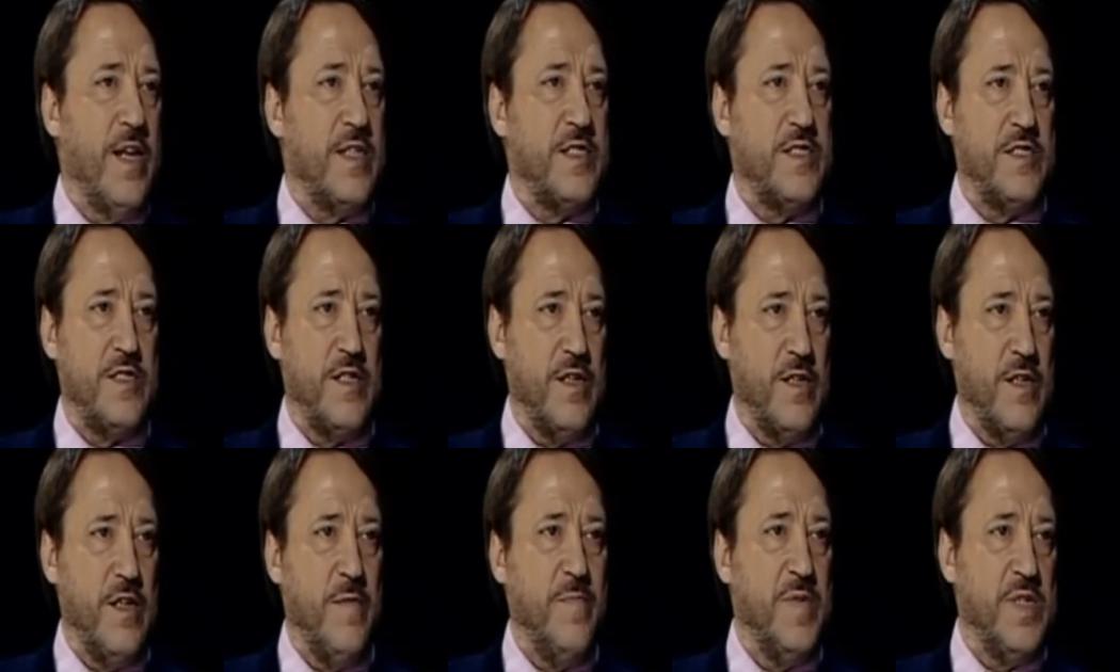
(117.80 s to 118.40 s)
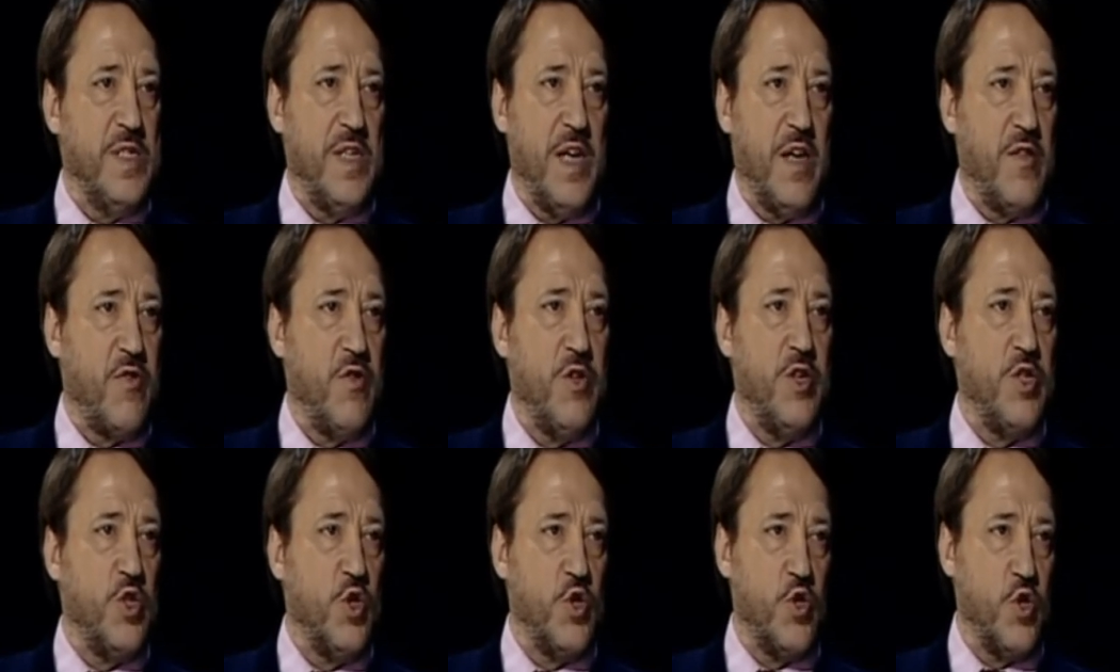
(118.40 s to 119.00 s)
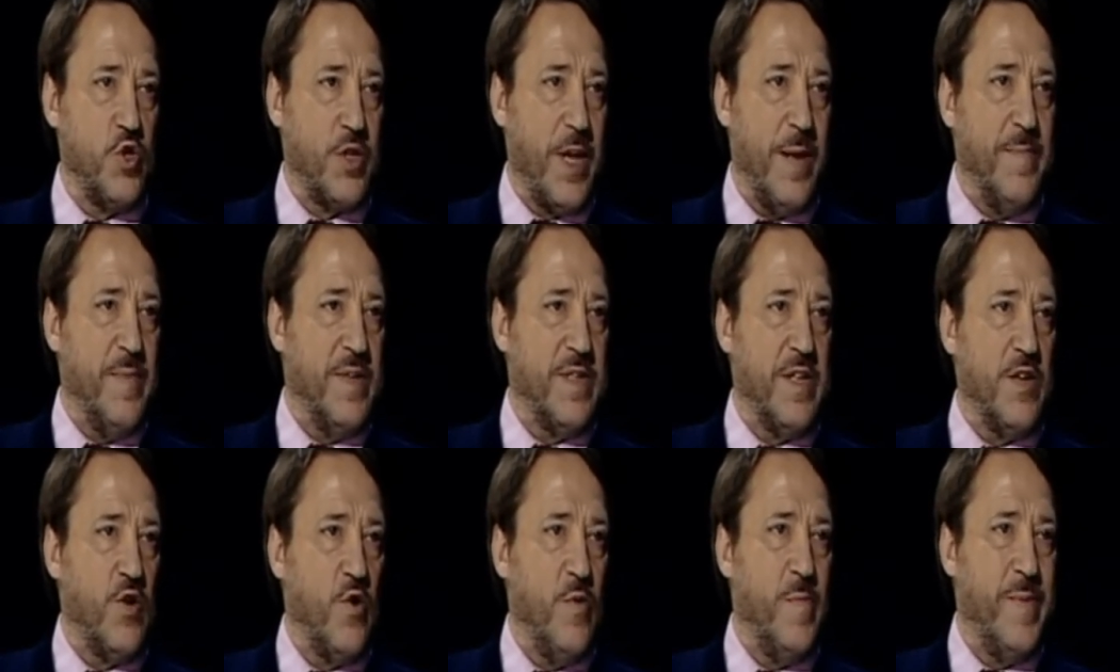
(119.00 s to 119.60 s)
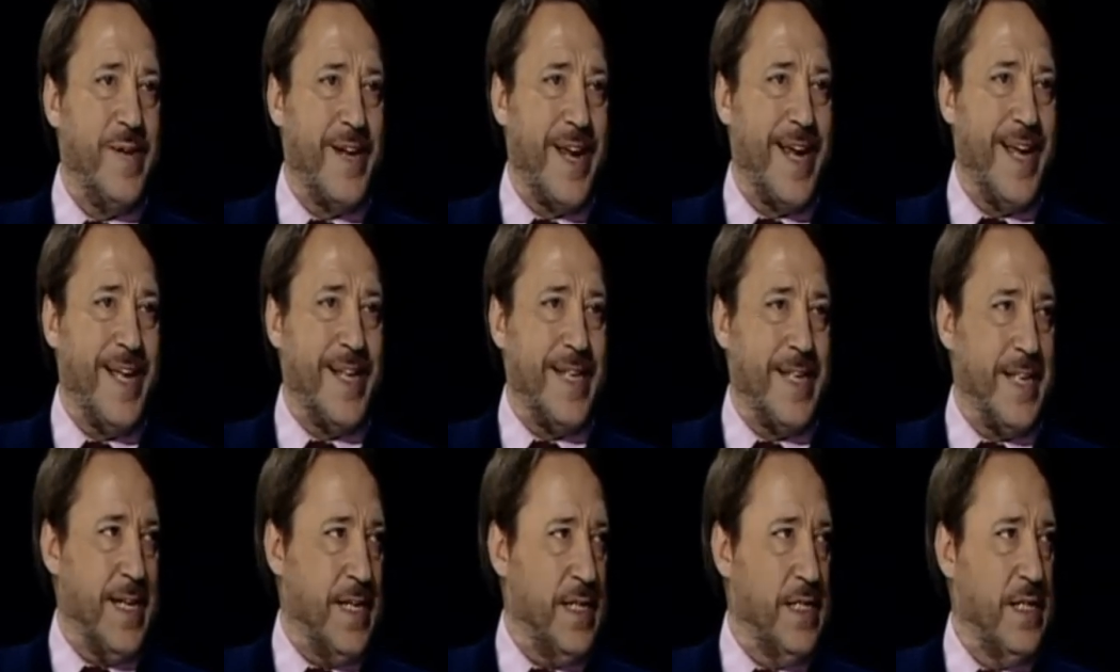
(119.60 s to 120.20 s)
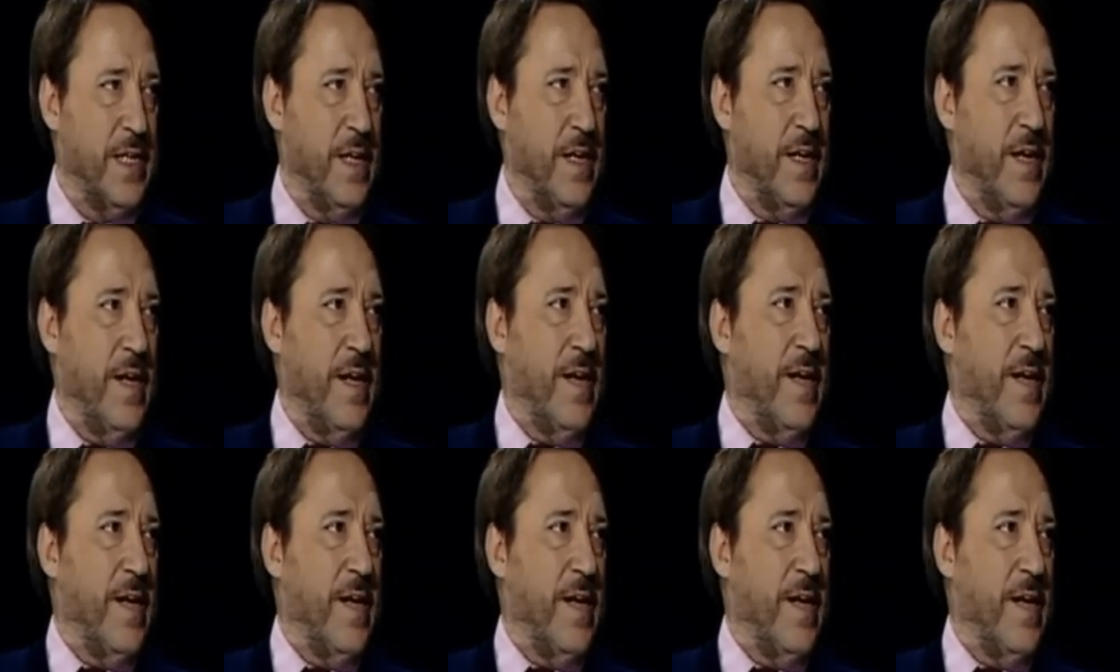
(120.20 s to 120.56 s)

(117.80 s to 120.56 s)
las investigaciones son totalmente convergentes.